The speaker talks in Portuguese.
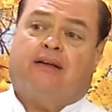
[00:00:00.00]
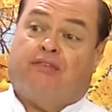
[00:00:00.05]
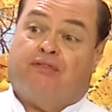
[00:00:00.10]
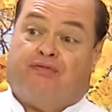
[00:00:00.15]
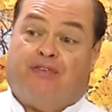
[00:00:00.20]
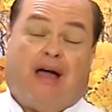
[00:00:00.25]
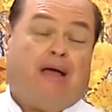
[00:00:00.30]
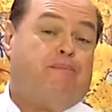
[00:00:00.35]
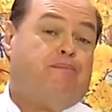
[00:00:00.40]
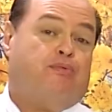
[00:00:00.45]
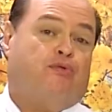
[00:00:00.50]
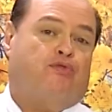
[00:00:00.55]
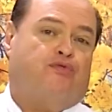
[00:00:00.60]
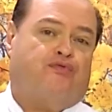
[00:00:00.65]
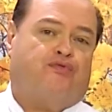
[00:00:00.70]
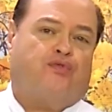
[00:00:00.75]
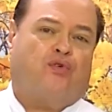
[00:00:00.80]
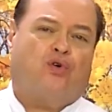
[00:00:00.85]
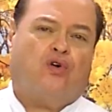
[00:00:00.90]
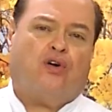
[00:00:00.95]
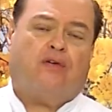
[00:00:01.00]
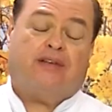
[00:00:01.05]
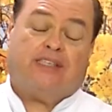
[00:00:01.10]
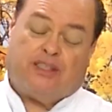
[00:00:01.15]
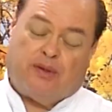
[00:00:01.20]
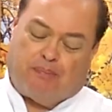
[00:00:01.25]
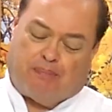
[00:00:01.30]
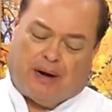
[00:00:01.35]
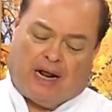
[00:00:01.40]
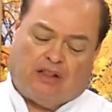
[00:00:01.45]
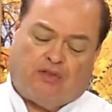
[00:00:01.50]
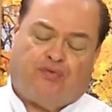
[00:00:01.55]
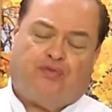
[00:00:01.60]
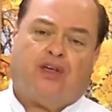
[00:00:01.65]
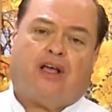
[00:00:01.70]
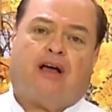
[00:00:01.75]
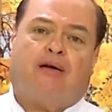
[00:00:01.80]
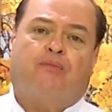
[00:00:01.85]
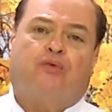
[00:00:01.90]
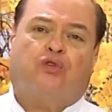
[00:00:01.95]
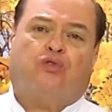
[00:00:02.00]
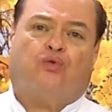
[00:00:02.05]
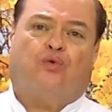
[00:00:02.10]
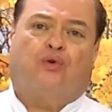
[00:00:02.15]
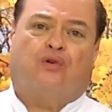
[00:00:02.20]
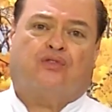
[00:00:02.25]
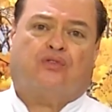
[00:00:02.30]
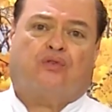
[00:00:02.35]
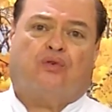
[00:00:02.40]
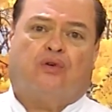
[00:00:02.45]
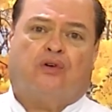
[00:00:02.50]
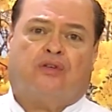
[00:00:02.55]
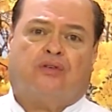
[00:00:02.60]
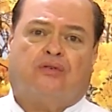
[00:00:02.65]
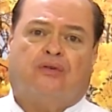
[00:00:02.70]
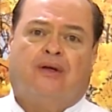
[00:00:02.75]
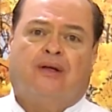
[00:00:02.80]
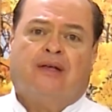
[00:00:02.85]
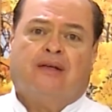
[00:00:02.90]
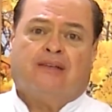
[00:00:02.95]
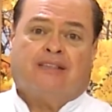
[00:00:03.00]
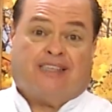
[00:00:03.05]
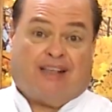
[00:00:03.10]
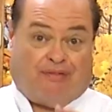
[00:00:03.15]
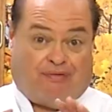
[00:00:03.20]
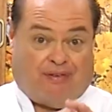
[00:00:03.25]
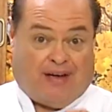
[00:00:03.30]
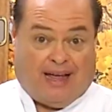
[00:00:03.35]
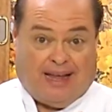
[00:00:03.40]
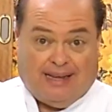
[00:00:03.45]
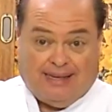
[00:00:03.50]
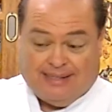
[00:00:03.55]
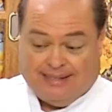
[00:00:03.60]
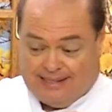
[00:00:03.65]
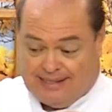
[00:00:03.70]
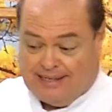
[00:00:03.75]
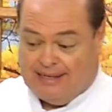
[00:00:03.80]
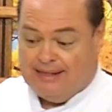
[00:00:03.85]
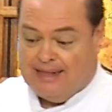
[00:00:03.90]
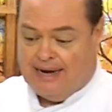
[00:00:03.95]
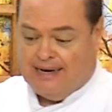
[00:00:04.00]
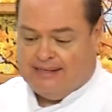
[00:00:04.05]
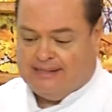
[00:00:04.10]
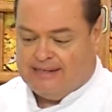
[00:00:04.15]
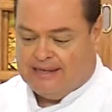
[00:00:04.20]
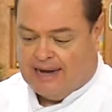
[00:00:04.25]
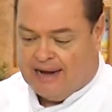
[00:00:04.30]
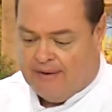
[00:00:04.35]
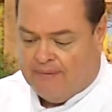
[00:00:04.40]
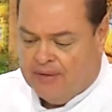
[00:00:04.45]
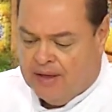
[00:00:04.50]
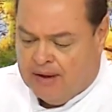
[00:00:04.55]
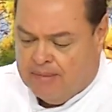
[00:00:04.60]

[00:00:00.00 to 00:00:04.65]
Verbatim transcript: Vai pro forno, esse prato fica muito gostoso. Você vai se deliciar.